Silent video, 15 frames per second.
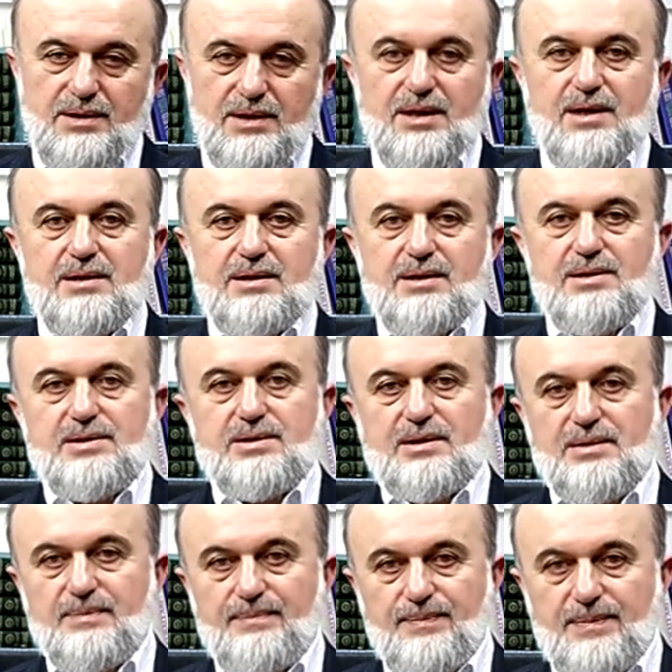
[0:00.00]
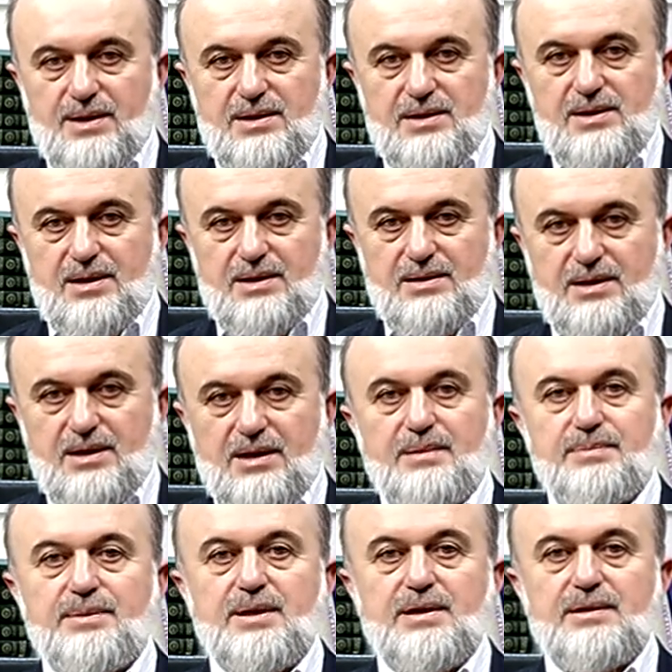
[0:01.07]
Kardeşlerim secde
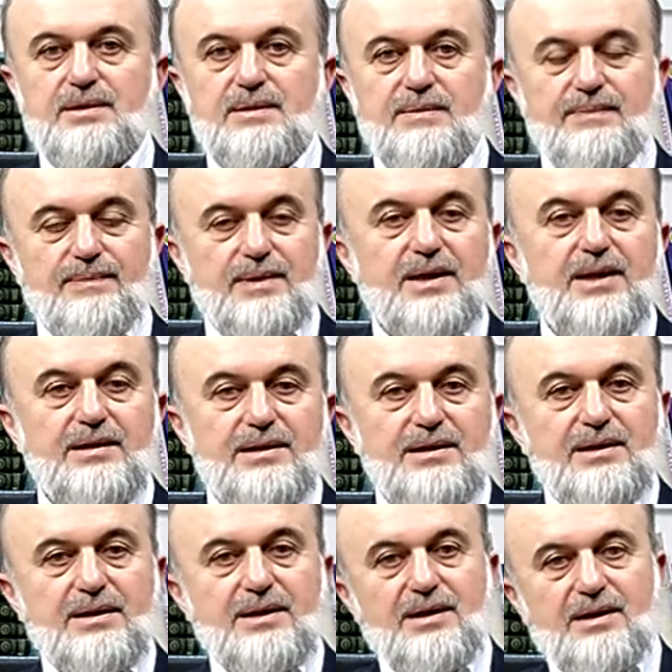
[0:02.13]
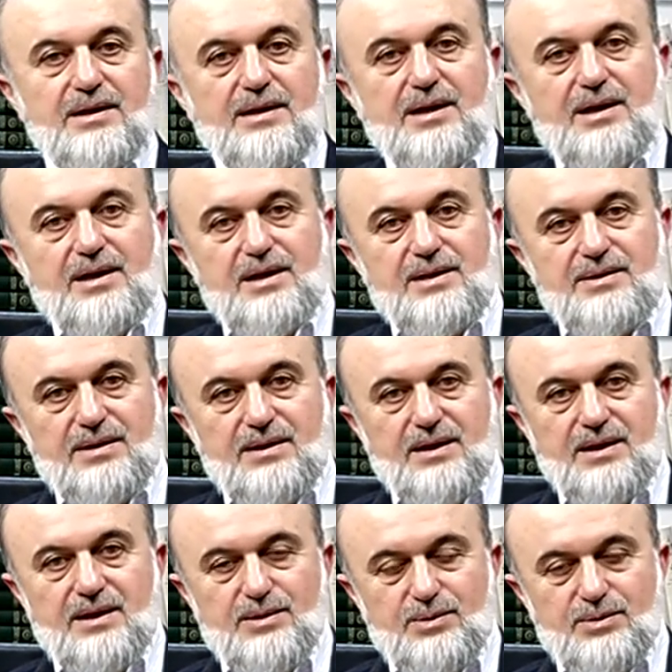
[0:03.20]
yapar, Hani اَلَّذ۪ينَ
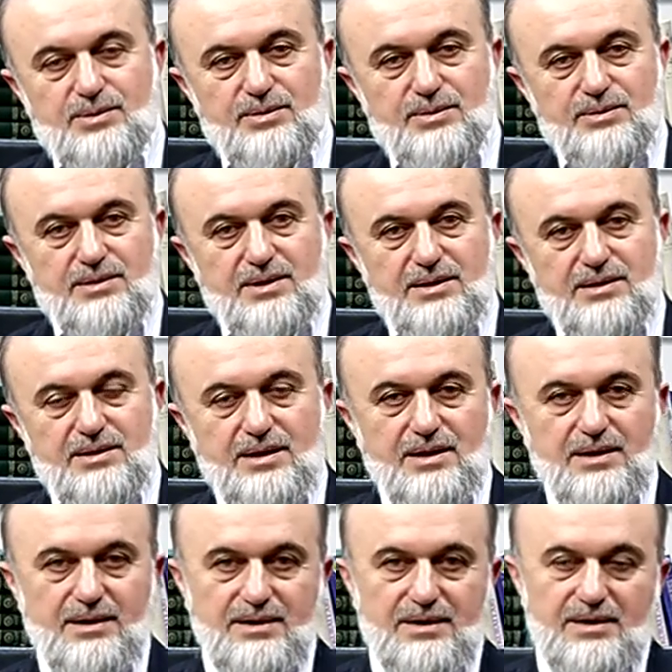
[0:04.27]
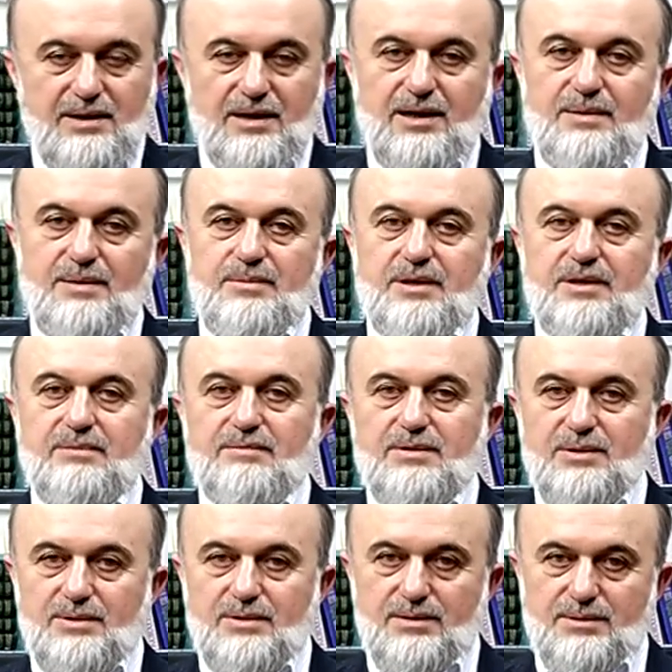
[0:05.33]
يَذْكُرُونَ اللّٰهَ قِيَامًا
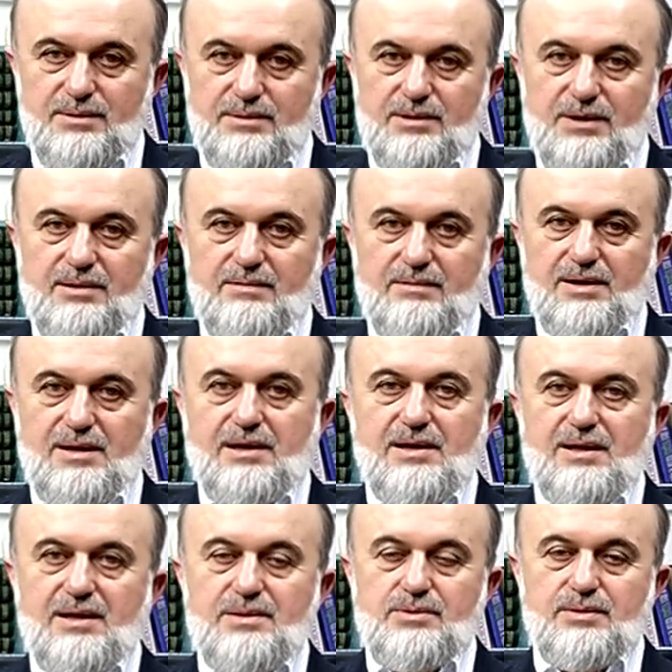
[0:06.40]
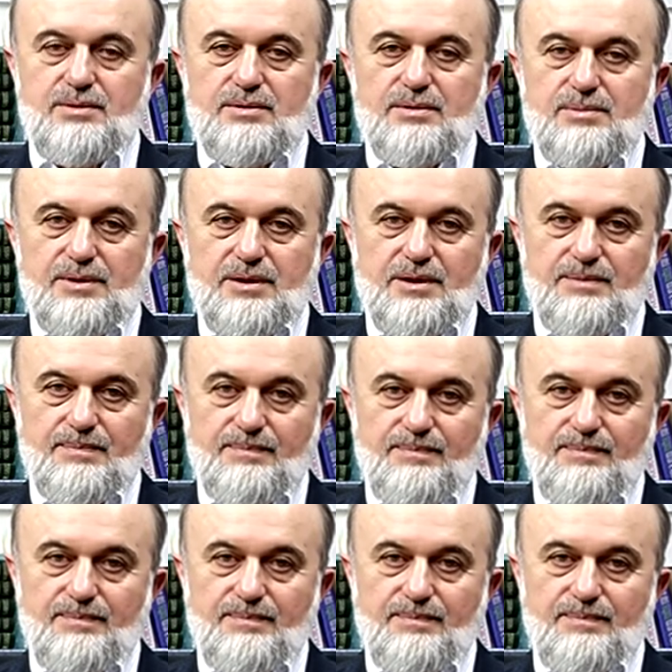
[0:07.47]
وَقُعُودًا وَعَلَى جُنُوبِهِمْ